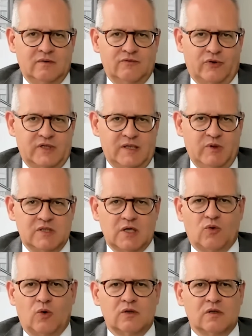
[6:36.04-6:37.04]
von dem
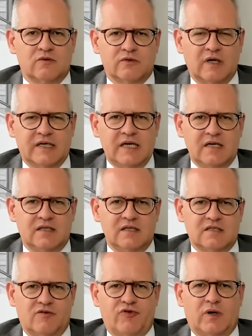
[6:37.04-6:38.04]
Hintergrund gehe ich
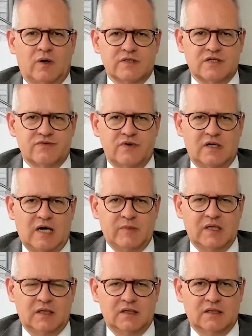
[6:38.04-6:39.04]
nicht davon aus, dass wir in
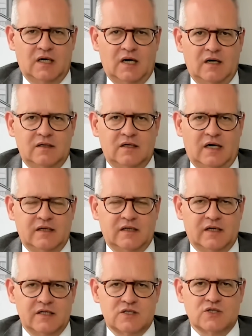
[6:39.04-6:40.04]
Amerika in
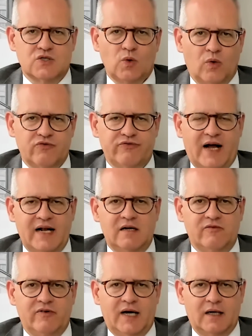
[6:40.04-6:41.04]
eine Rezession
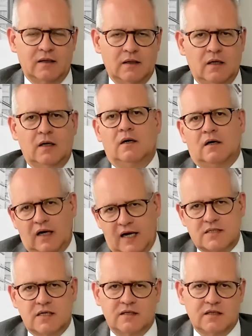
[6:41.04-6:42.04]
fallen werden.
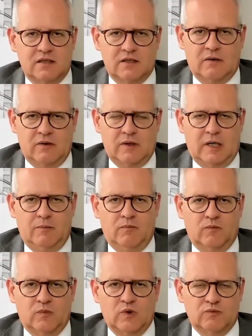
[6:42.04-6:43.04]
Gleichzeitig
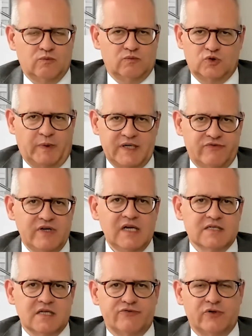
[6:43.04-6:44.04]
ähm, spricht
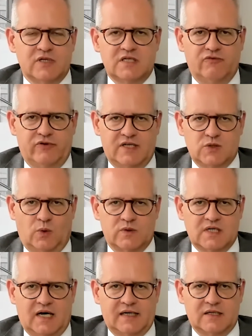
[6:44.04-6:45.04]
vieles dafür, dass die
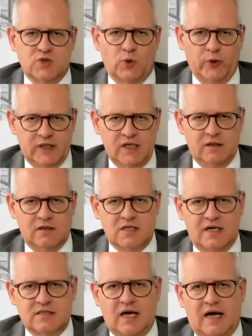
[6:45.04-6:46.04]
Inflationsraten zurückgehen. Das
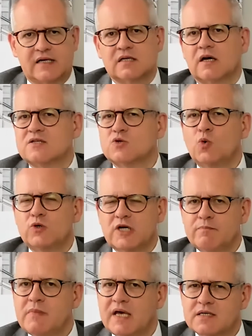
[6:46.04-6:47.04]
heißt eigentlich ein ganz
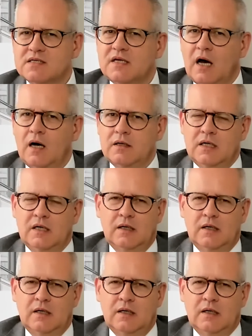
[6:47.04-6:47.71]
guter Mix, der